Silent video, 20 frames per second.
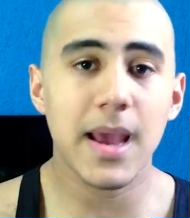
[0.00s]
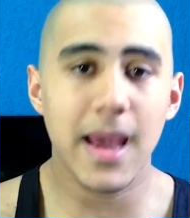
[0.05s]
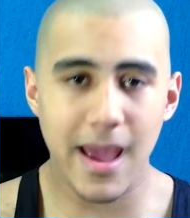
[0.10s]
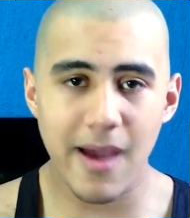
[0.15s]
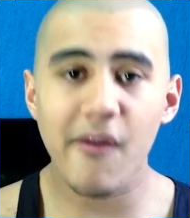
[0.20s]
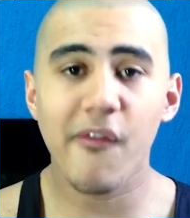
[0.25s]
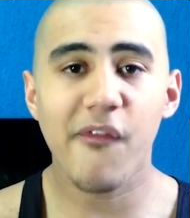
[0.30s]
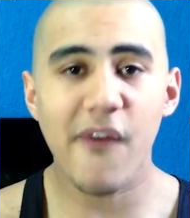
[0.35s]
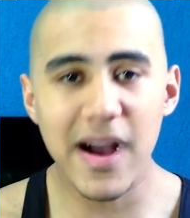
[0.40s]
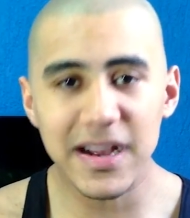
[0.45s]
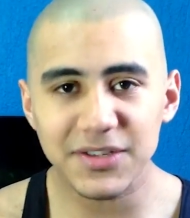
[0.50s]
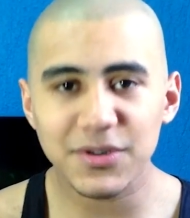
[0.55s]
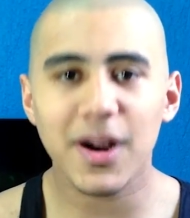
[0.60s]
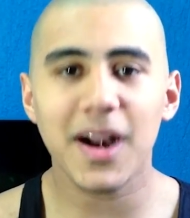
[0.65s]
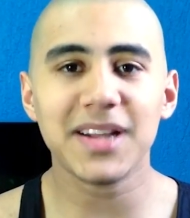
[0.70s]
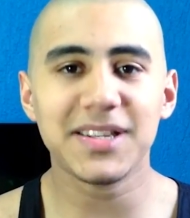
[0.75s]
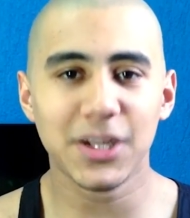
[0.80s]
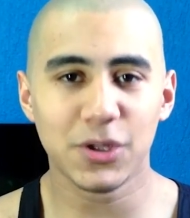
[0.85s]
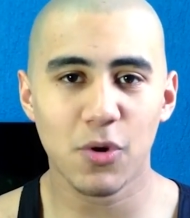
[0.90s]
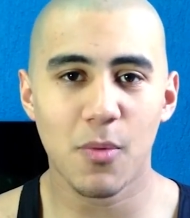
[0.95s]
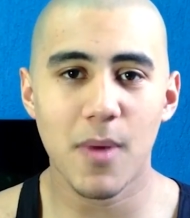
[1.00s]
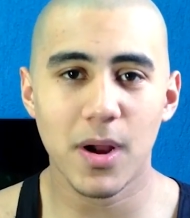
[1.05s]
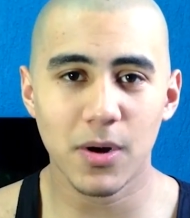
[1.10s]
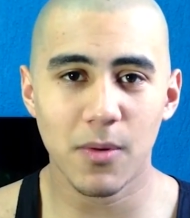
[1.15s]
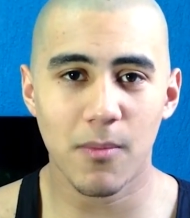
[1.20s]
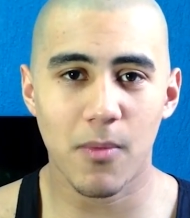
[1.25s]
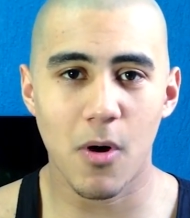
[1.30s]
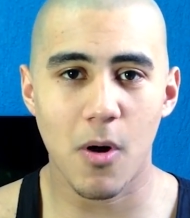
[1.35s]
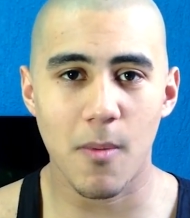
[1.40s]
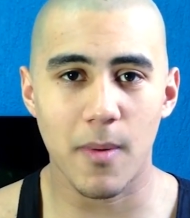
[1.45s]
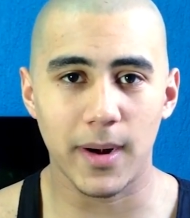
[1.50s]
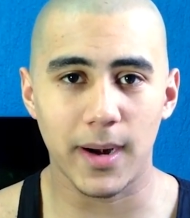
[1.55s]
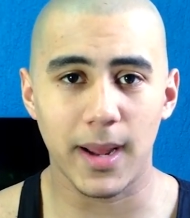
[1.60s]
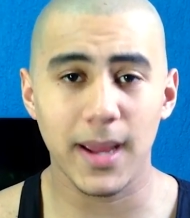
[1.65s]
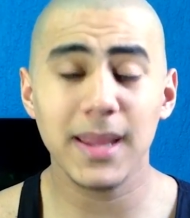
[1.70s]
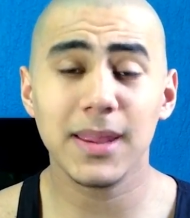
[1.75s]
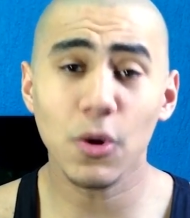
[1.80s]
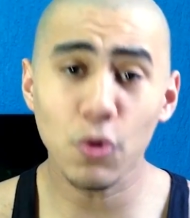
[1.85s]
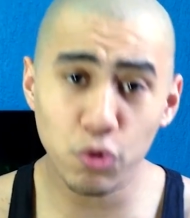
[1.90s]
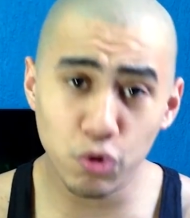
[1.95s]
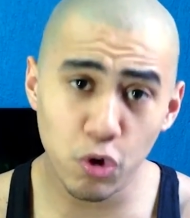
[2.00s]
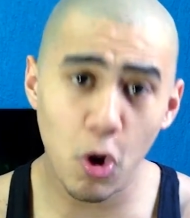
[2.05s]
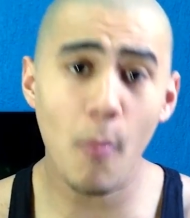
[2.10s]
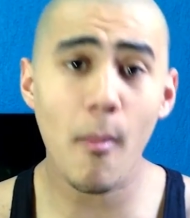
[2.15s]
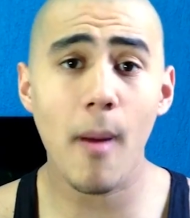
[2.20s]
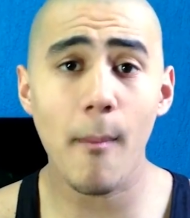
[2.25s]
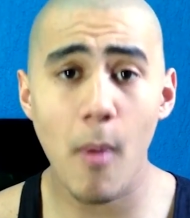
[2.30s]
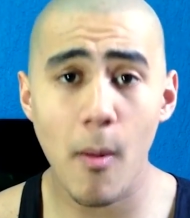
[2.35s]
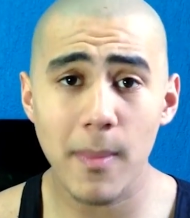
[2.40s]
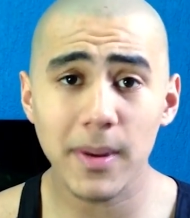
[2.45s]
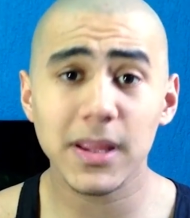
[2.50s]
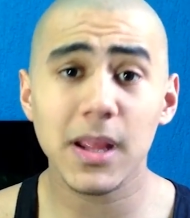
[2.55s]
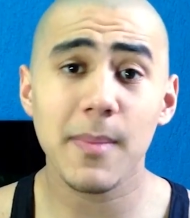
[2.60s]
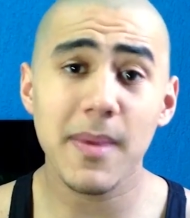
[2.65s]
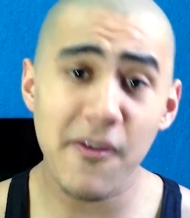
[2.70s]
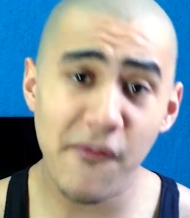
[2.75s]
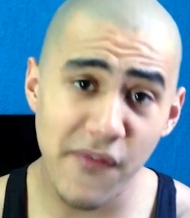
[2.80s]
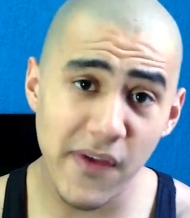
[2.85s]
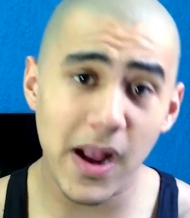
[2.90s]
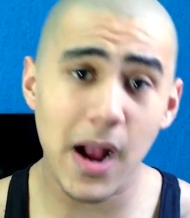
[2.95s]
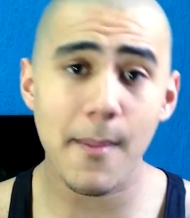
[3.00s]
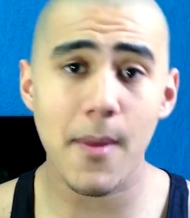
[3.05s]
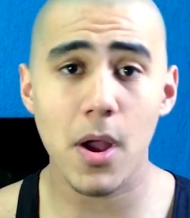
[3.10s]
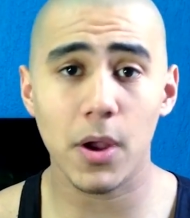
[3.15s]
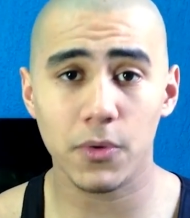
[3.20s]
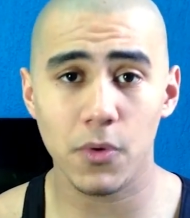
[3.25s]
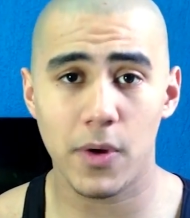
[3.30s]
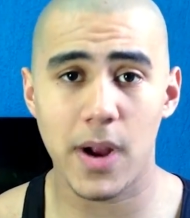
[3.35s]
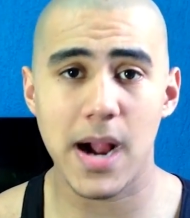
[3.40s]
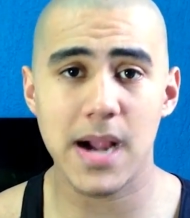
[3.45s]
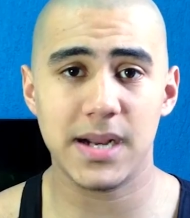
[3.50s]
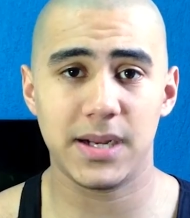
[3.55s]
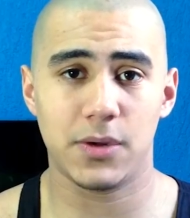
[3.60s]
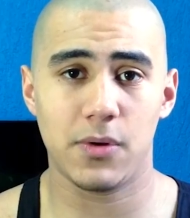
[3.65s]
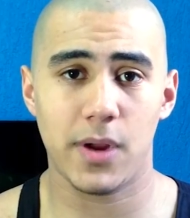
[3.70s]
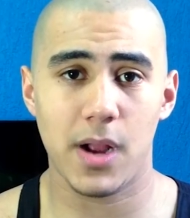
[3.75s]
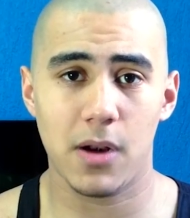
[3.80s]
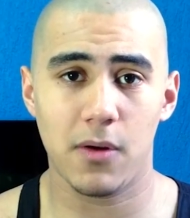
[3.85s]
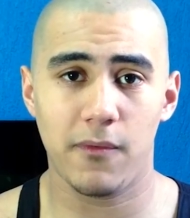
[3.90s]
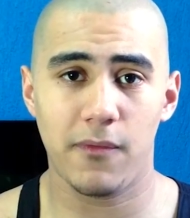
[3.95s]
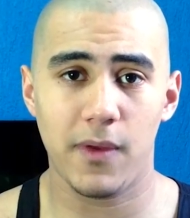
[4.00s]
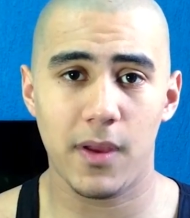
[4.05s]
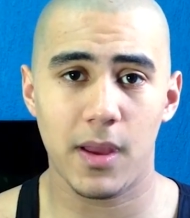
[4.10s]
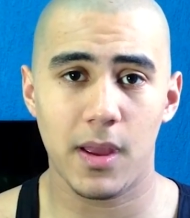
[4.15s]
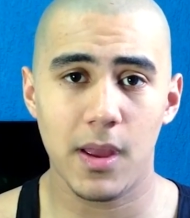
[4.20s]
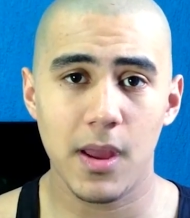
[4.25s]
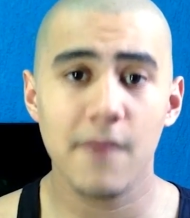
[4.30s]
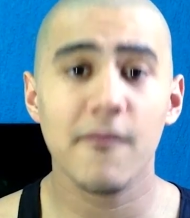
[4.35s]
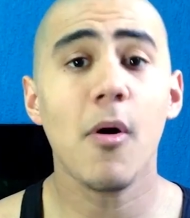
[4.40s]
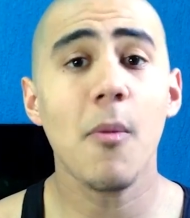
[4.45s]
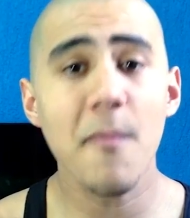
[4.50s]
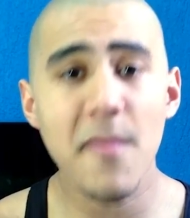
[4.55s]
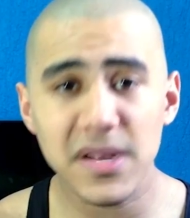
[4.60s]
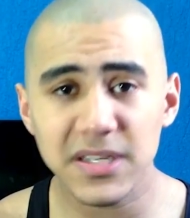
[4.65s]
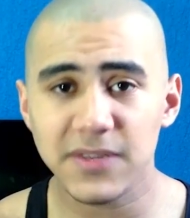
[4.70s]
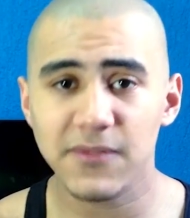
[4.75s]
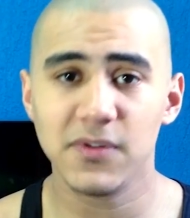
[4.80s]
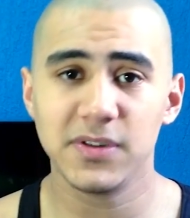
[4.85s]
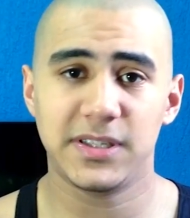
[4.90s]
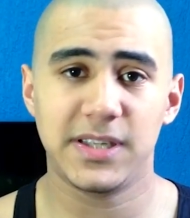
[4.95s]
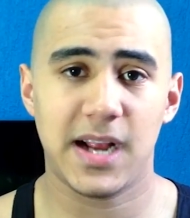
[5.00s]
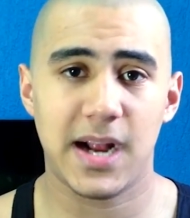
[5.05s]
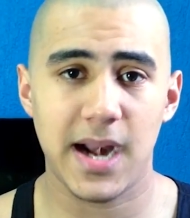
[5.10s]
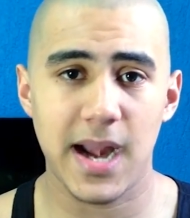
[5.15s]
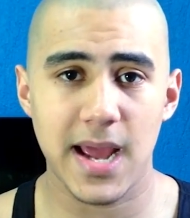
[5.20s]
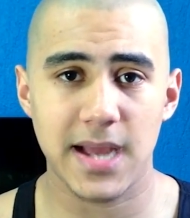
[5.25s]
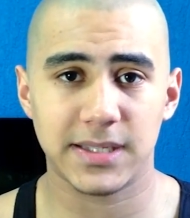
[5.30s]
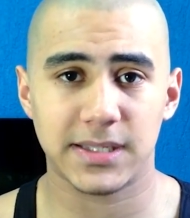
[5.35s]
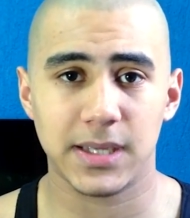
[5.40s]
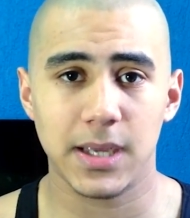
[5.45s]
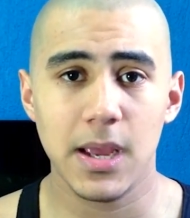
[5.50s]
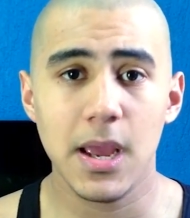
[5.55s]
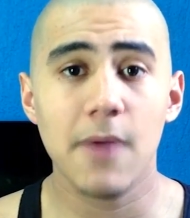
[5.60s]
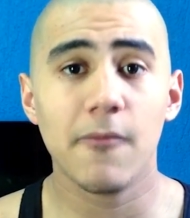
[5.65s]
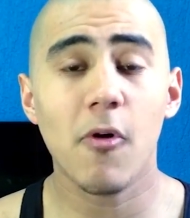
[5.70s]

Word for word: É fácil crescer tomando bomba, né? Então toma bomba também, fica mais que o cara que eu quero ver. Vamos ver se você cresce.